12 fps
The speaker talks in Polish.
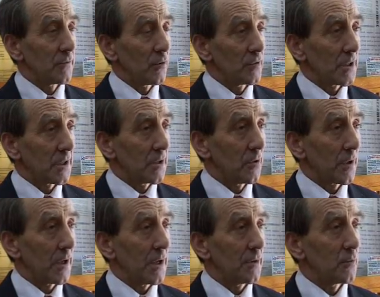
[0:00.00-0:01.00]
Od jakiego
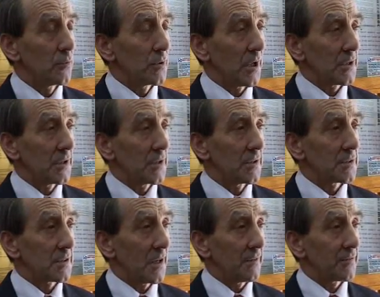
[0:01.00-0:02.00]
rału, jakie
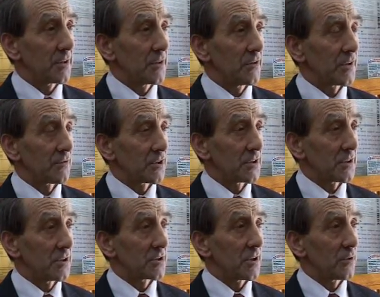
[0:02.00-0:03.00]
stawki, o tych
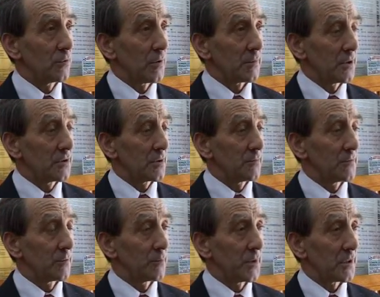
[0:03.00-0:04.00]
wszystkich szczegółach będzie
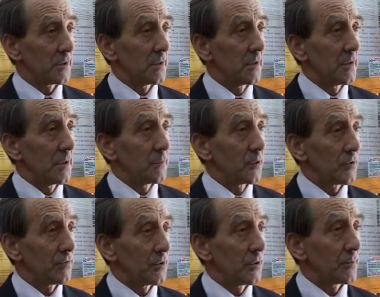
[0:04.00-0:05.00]
mówił Pan
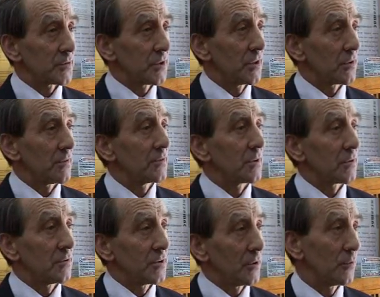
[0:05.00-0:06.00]
Piotr Widomski, kierownik
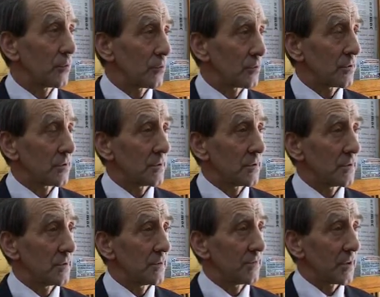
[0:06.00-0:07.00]
oddziału KRUS
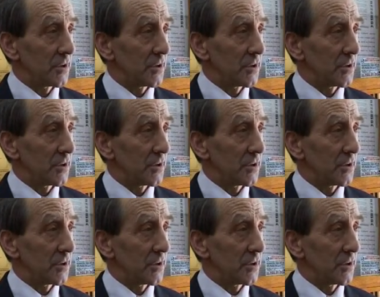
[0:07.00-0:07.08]
e, w